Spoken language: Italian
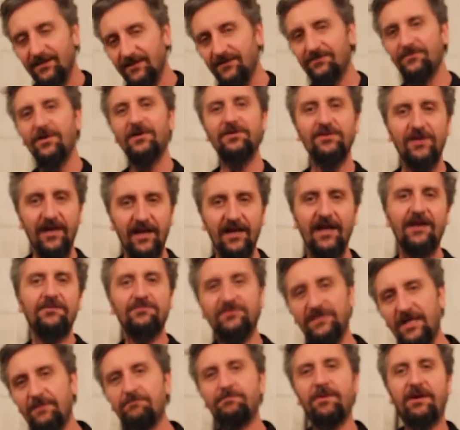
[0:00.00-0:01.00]
quando un
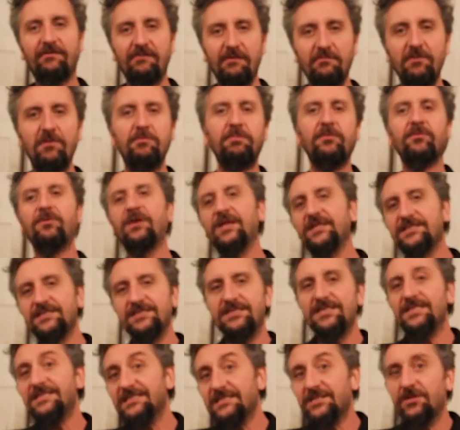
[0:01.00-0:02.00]
tempo eravamo
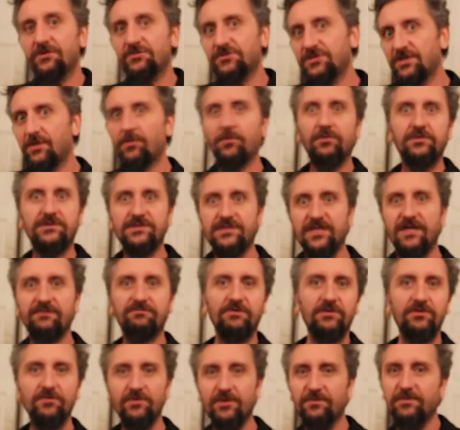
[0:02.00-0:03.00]
progressisti, oggi siamo
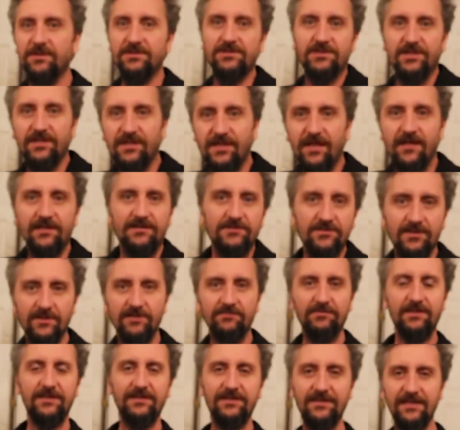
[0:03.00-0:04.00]
conservatori per cercare insomma, di
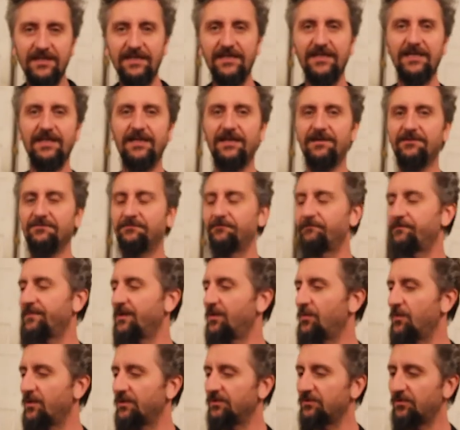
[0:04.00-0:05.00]
mantenere
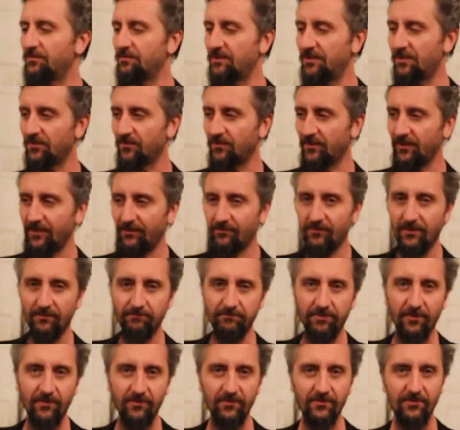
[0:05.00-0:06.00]
quantomeno quel
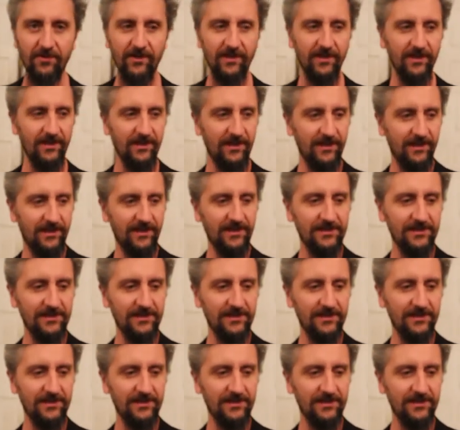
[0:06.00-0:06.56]
poco che,